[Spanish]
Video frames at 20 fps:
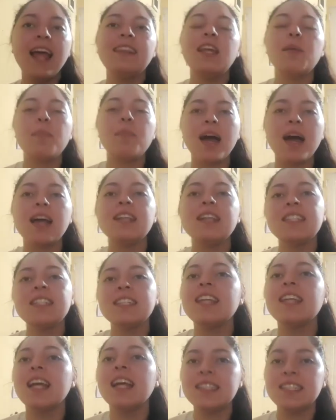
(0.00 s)
Te pagan
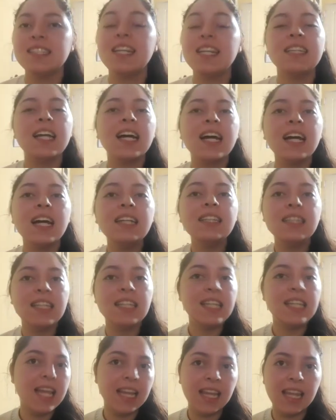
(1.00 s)
cierta, cierta
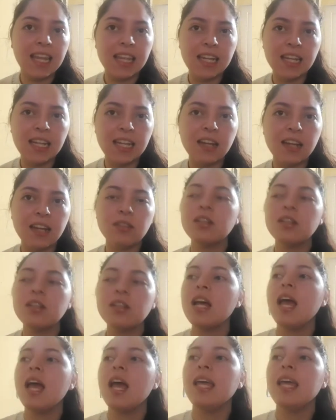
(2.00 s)
cantidad de dinero
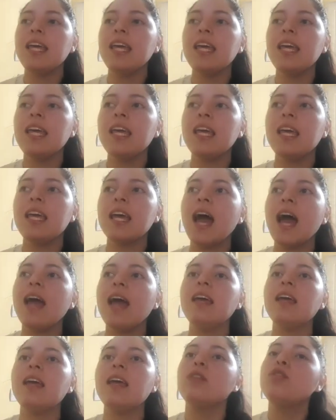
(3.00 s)
y
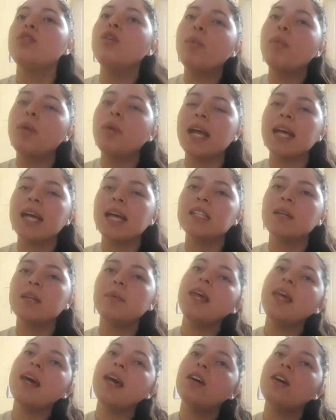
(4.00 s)
ahí tú publicas el
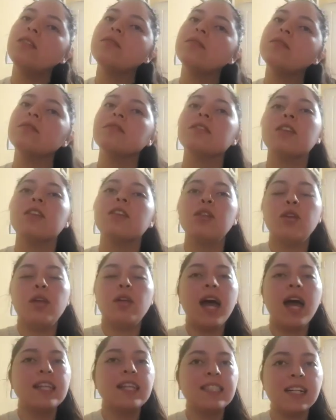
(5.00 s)
video, lo
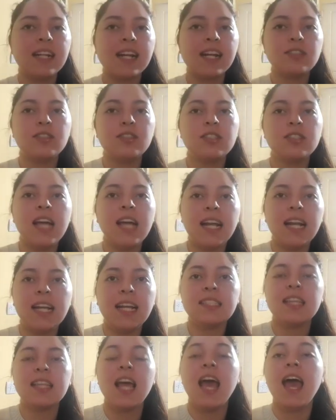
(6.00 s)
dejas en redes
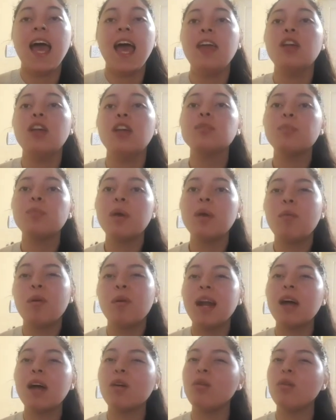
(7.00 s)
sociales, ellos pueden
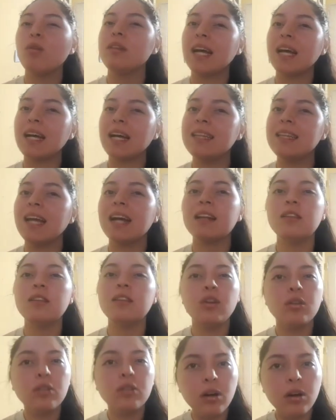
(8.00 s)
volver a
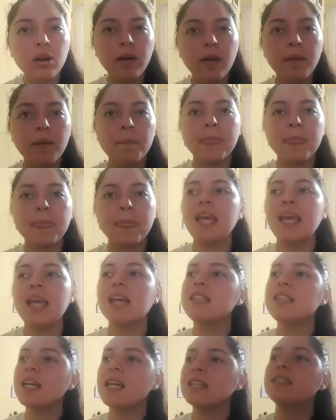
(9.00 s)
contactarte o no y
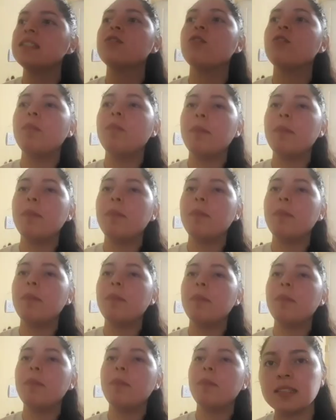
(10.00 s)
así haces con varias
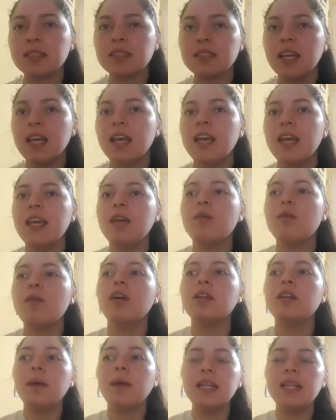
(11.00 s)
marcas. Y
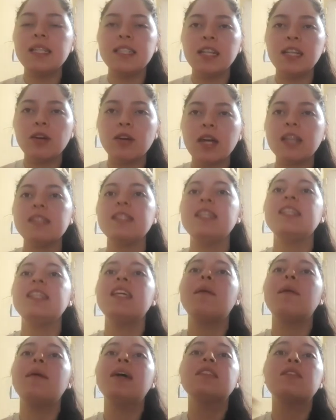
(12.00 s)
cuando te van diciendo que sí,
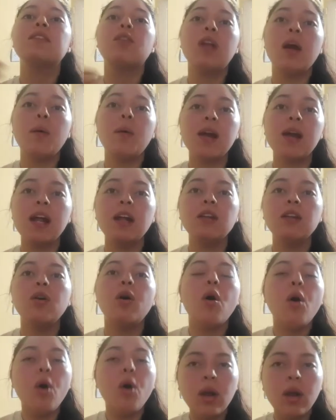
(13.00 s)
ya vas colaborando
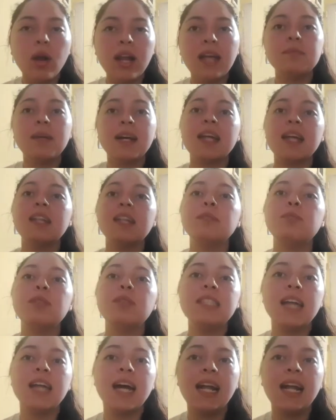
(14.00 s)
o las marcas
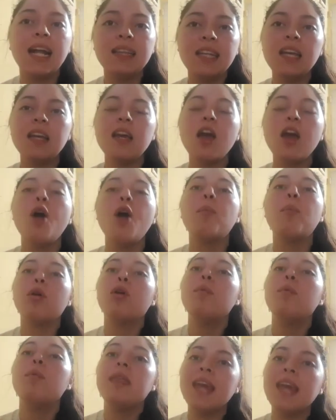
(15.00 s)
pueden llegar a ti por
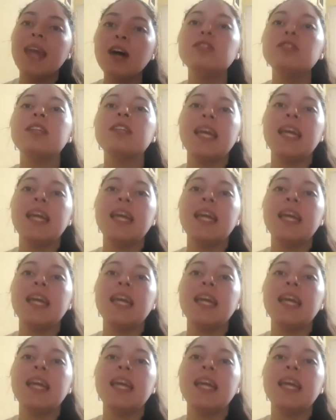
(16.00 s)
los videos